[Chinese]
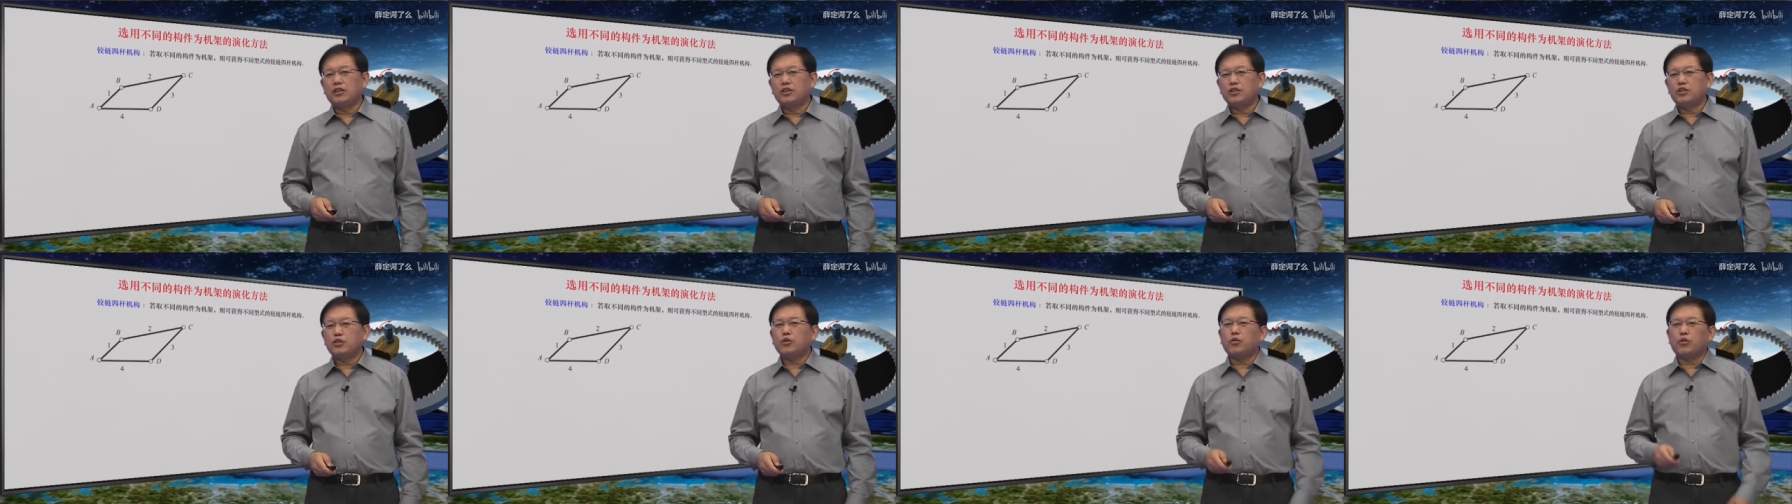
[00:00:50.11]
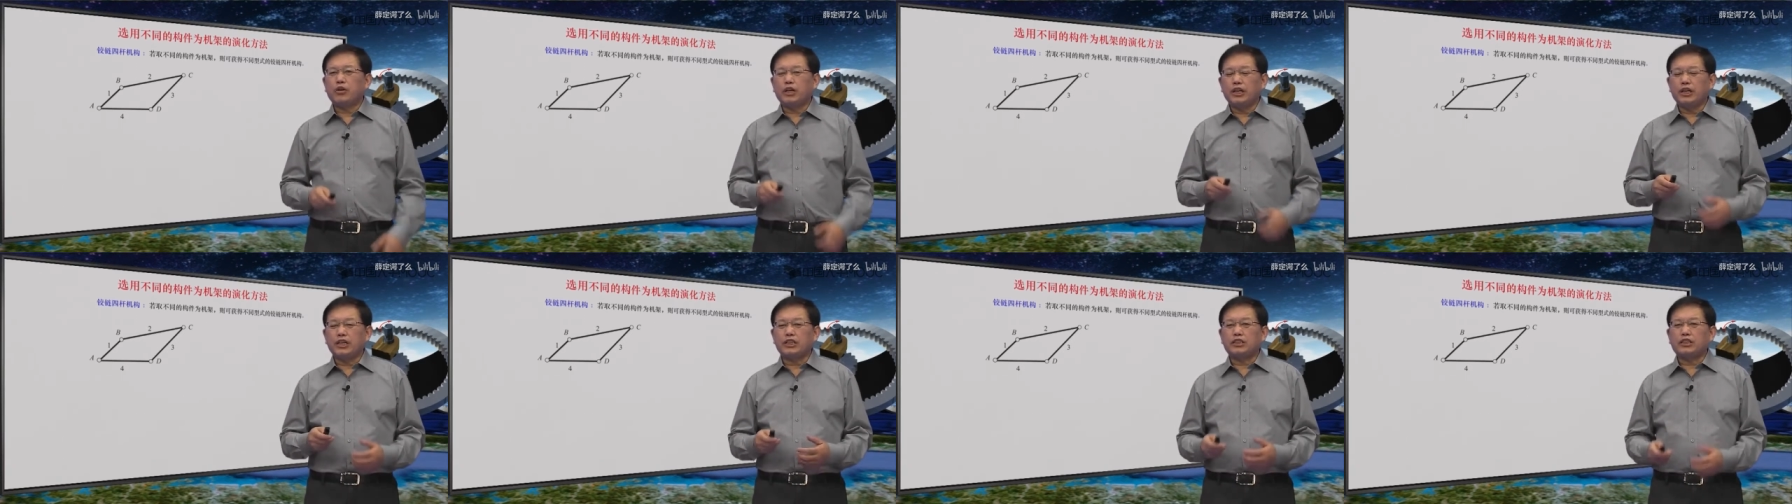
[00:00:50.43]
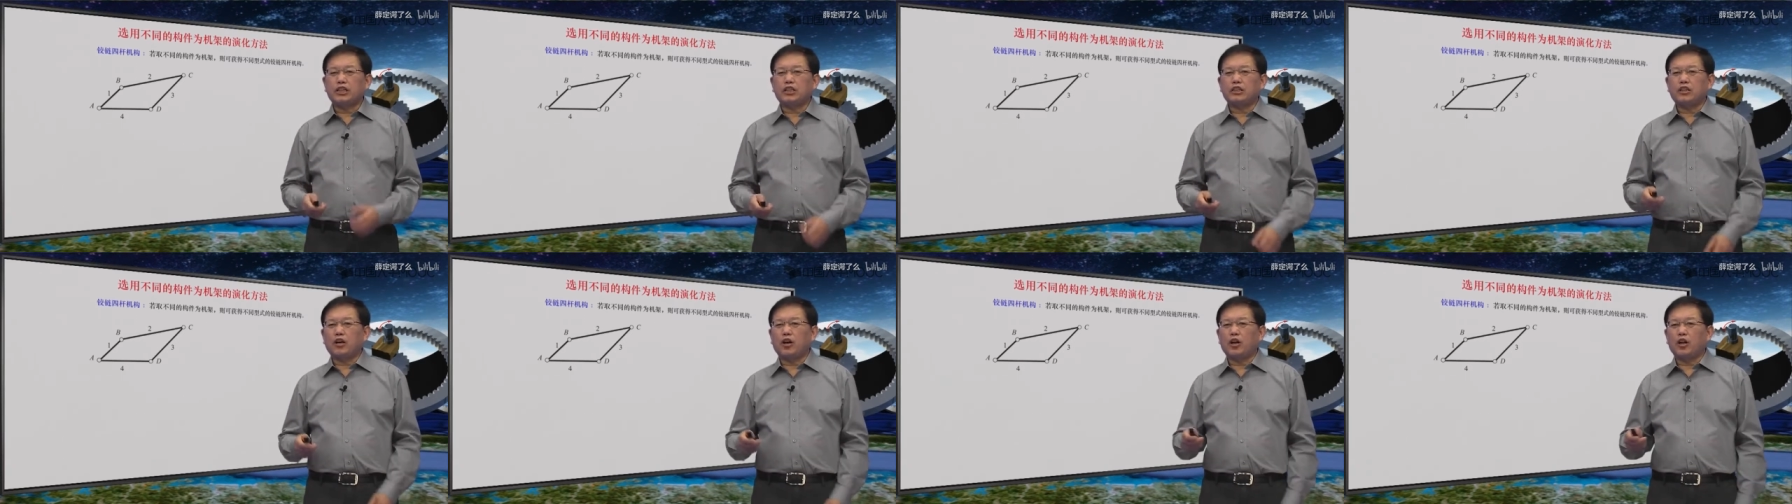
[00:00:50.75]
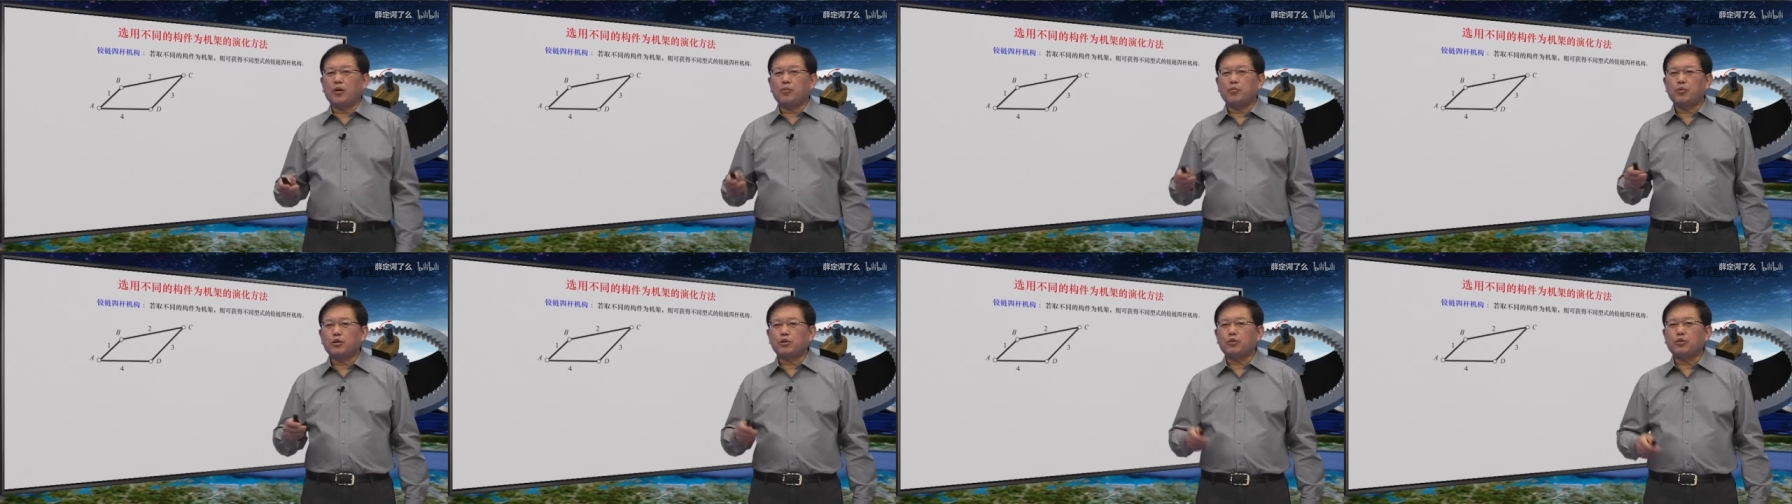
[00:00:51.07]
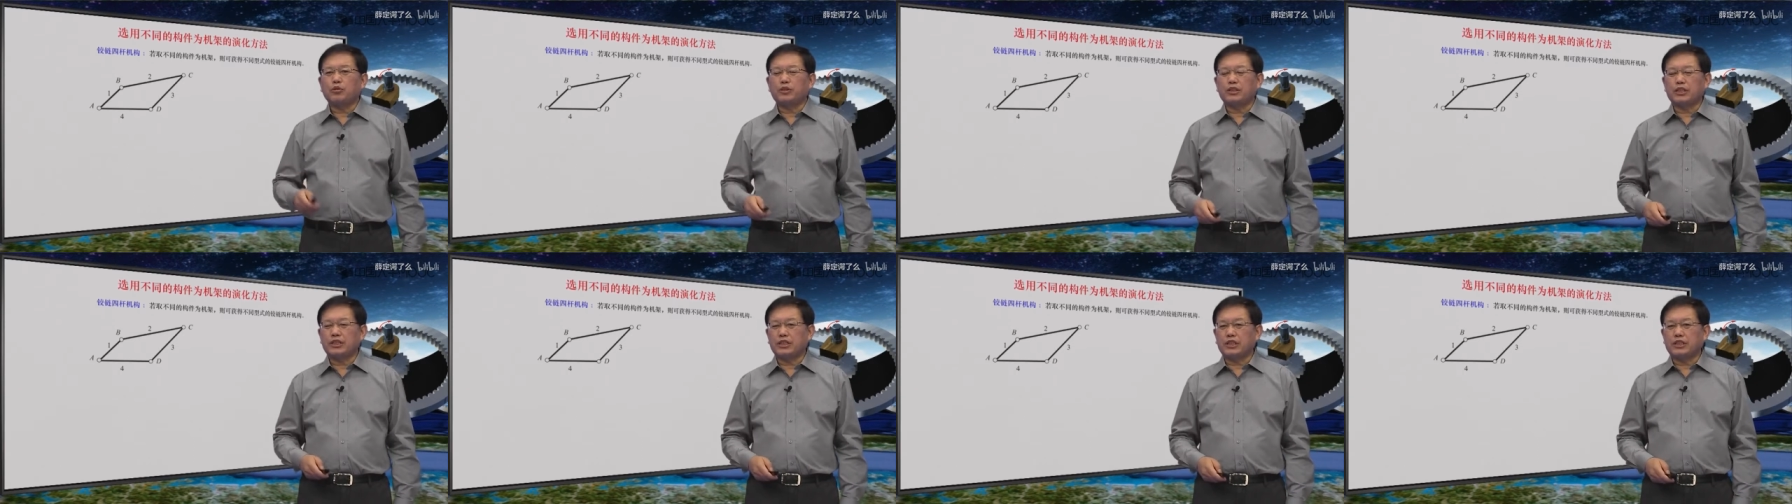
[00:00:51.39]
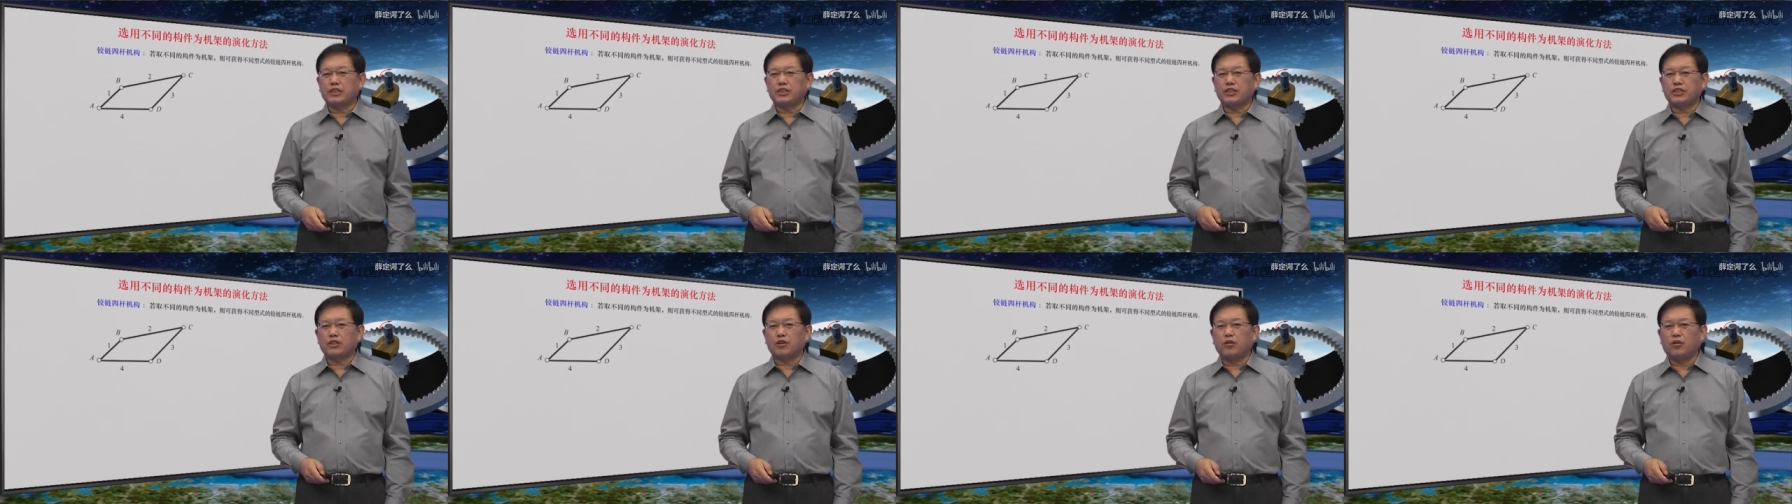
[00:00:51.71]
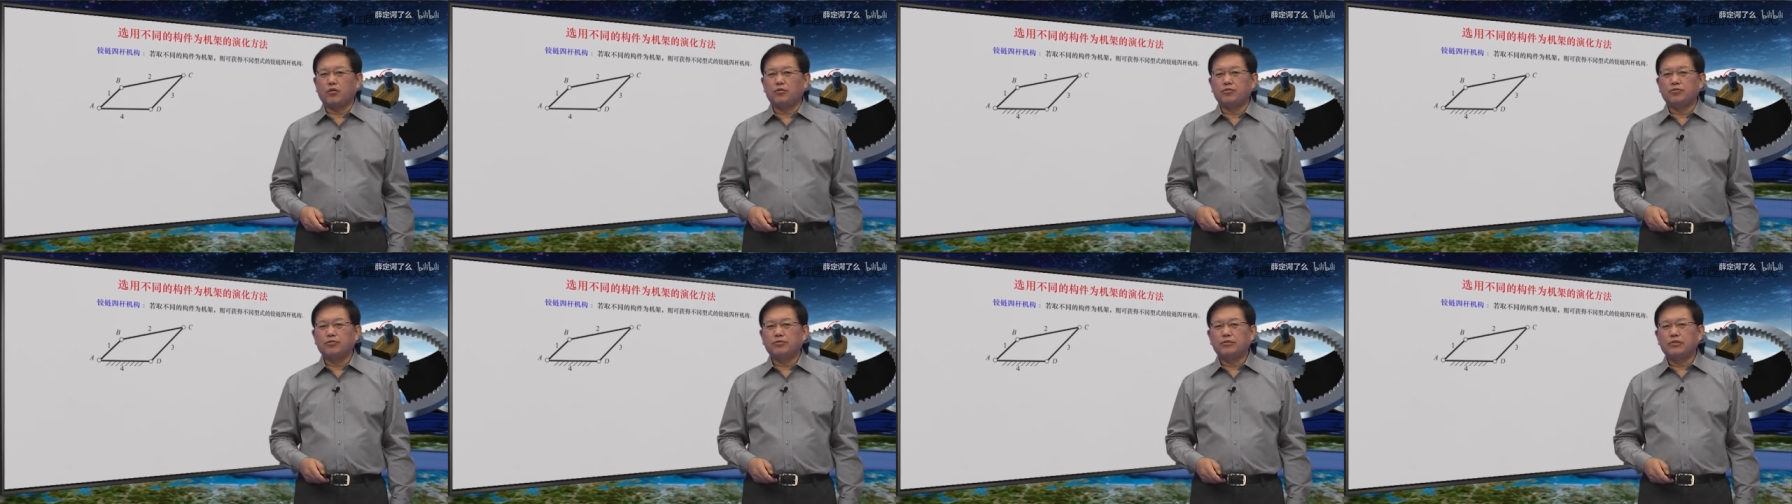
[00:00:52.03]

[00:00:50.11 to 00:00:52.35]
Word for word: 就可以得到了不同的这个机构。